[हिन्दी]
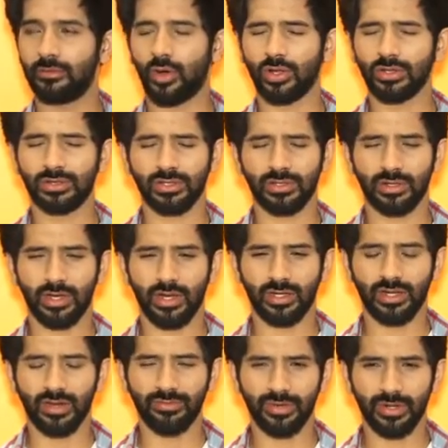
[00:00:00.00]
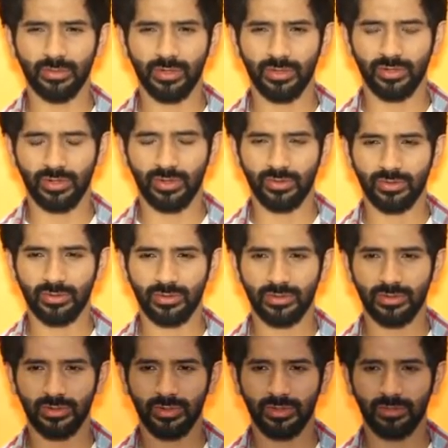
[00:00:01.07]
बहुत अनकंफर्टेबल हो रहा है
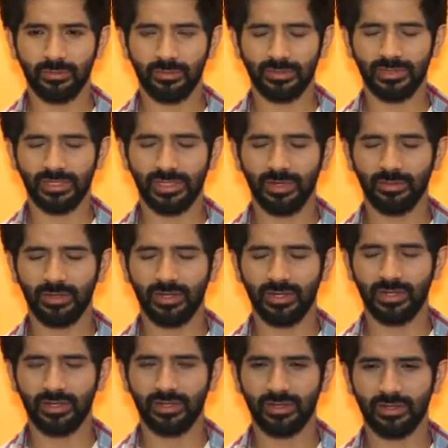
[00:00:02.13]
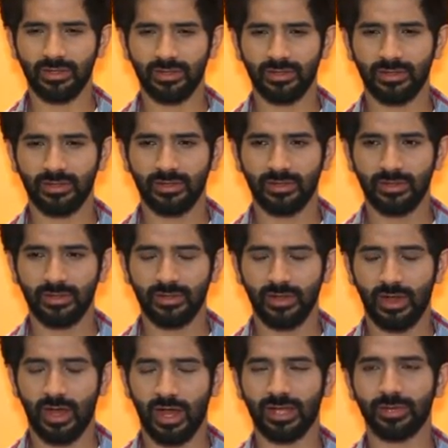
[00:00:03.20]
सीधा मेरे
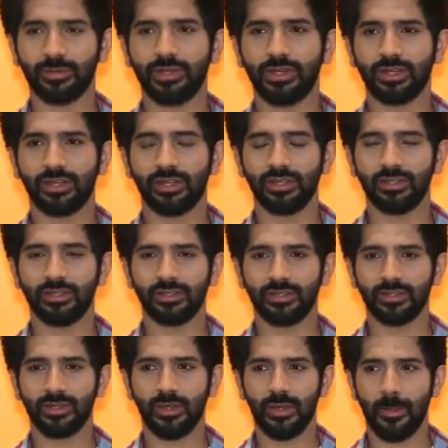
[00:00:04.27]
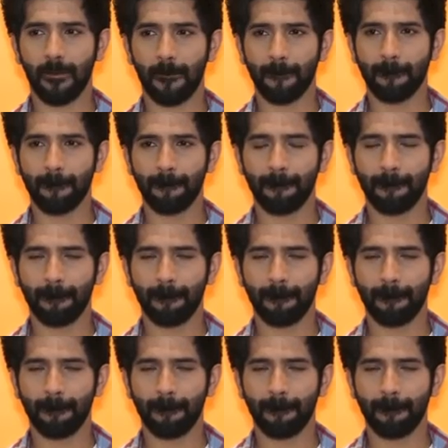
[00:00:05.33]
आंख में लग रही है ओके सर